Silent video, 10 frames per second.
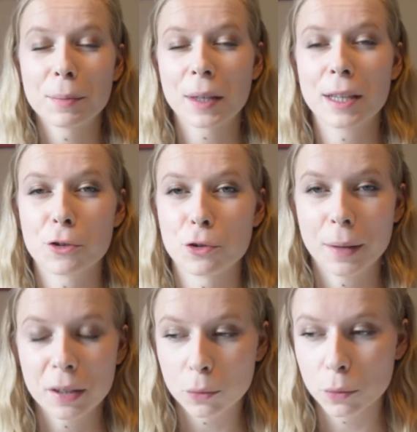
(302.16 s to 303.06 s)
de maquillage je
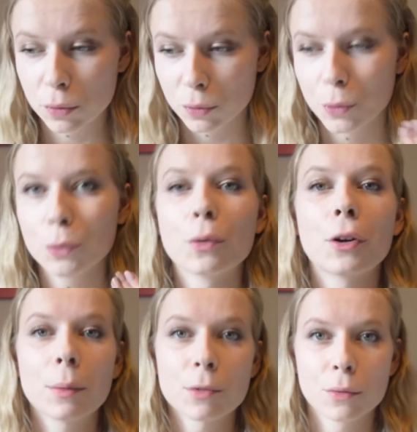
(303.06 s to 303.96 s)
passe aux yeux donc
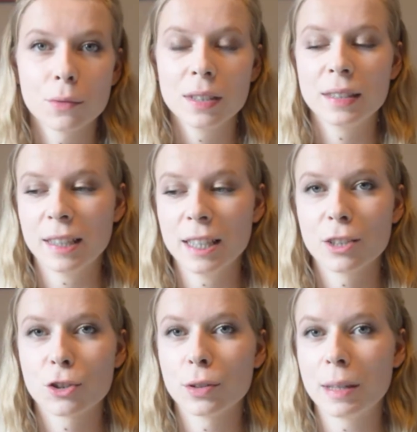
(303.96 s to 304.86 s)
comme je vous disais
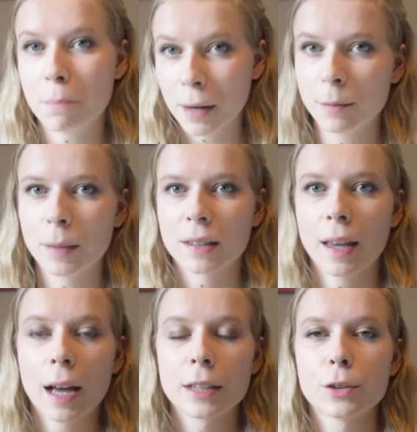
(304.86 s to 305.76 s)
je n'ai pas de
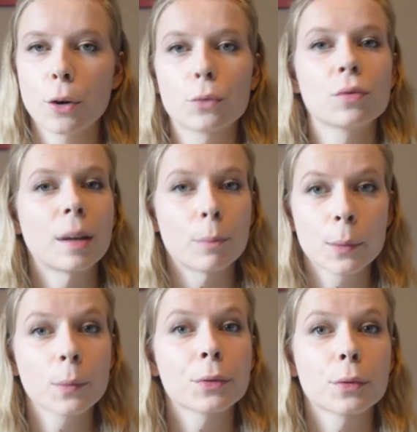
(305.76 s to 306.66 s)
mascara Dior tout
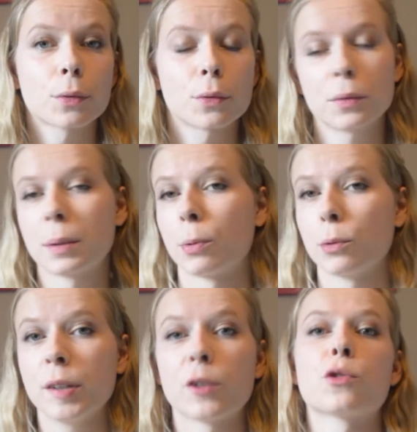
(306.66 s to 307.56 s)
simplement puisque ce sont des
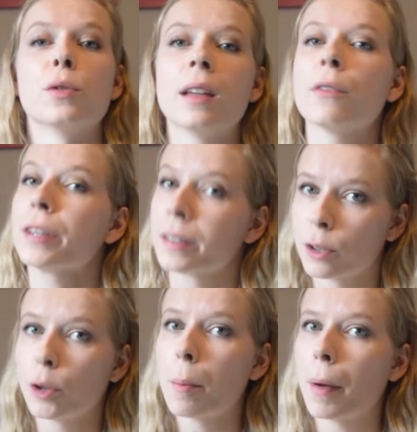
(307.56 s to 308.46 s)
produits que je
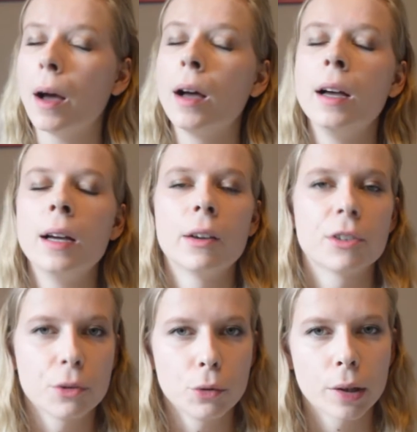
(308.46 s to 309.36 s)
n'affectionne pas.
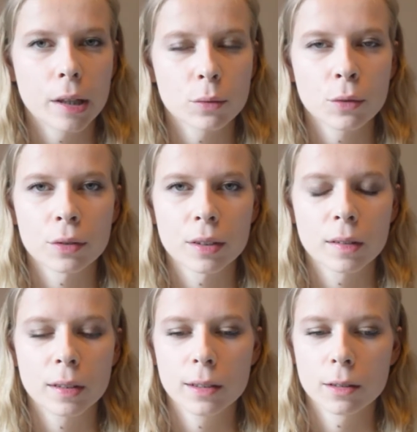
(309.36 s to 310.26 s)
J'ai eu l'occasion d'en
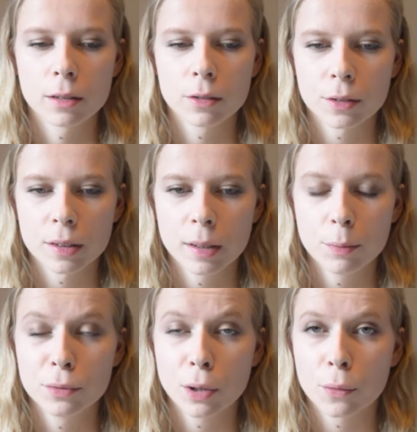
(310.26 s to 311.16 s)
tester, euh,
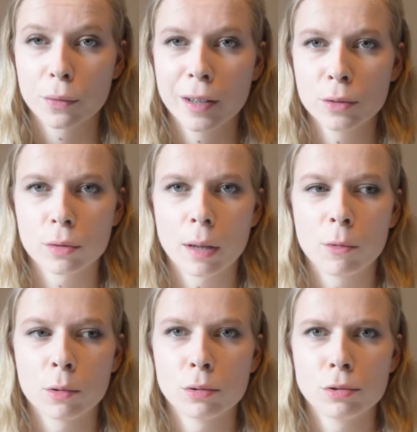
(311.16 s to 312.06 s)
plusieurs fois
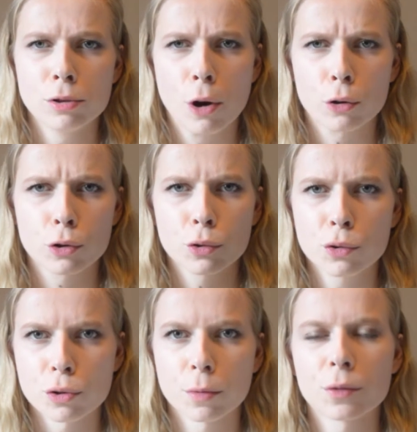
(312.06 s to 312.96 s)
notamment le Dior
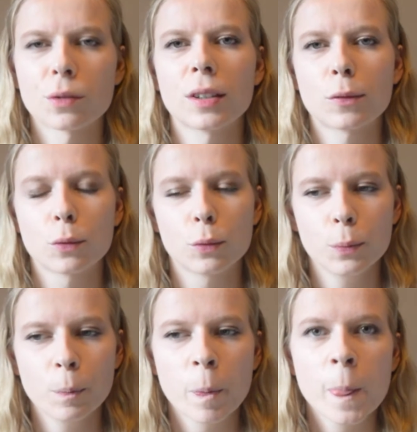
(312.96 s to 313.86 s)
Show je pense que c'est son nom